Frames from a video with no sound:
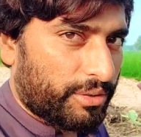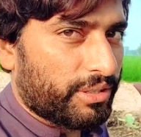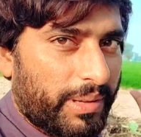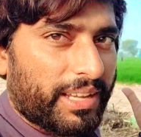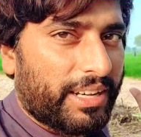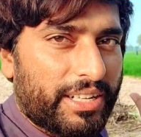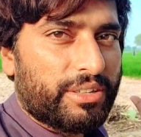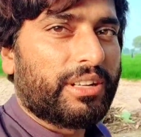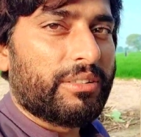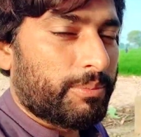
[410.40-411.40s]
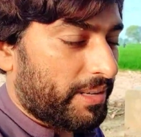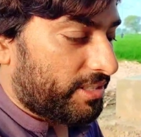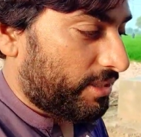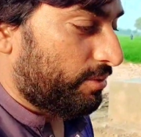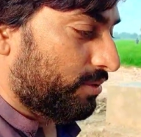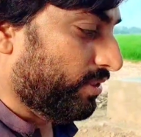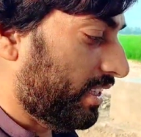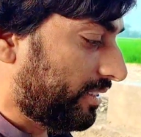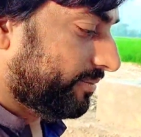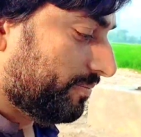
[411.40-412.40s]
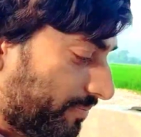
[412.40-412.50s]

रोजी भाई की रेडी जो है ना वो पंचर हो चुकी है